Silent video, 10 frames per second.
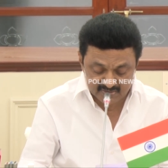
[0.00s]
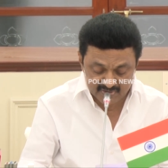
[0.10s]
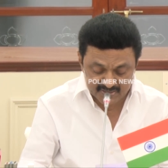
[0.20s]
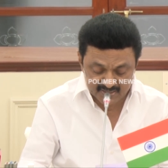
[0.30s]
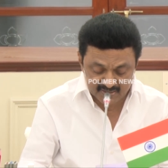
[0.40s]

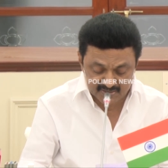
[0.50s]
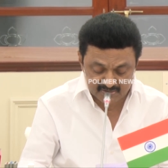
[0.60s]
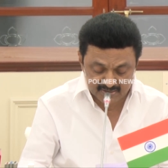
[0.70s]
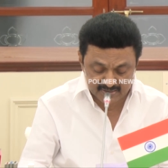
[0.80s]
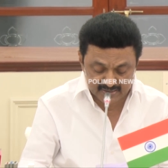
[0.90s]
ரிசர்வேஷன்
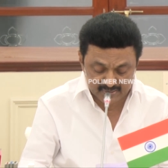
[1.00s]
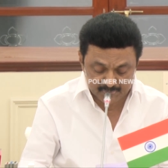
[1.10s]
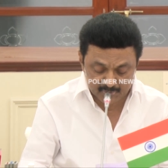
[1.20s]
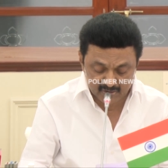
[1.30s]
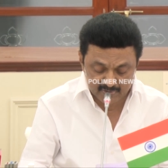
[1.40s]
இஸ் நாட்
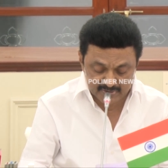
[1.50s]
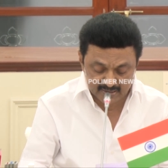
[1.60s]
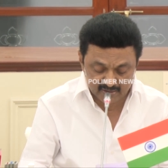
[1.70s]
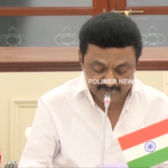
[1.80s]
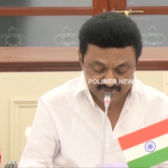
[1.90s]
எ
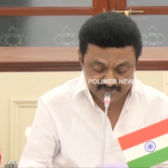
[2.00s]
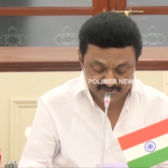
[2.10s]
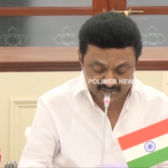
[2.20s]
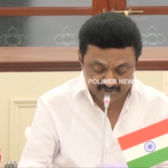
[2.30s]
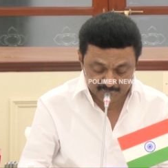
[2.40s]
பாவர்டி
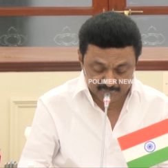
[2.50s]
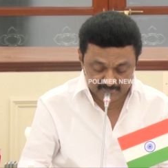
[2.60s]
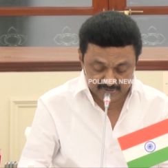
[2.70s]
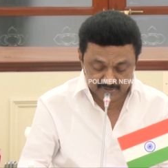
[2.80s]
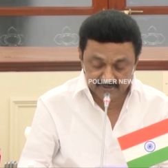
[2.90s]
அலிவேஷன் ஸ்கீம்
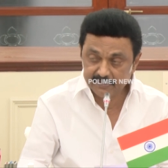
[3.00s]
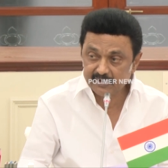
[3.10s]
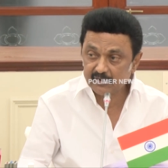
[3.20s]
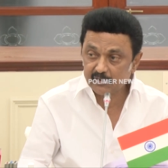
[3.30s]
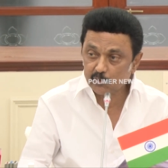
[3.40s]

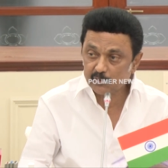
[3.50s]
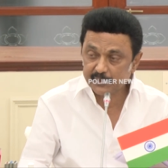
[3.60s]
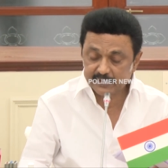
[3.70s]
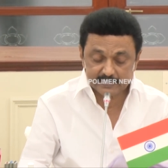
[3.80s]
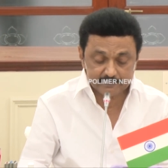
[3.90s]
என்று
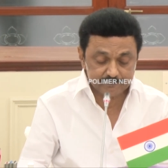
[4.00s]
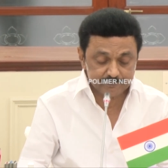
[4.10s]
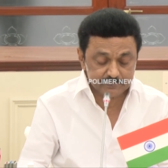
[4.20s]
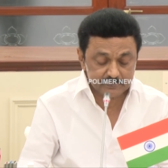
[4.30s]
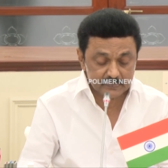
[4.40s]
குறிப்பிட்டார்
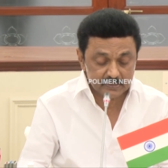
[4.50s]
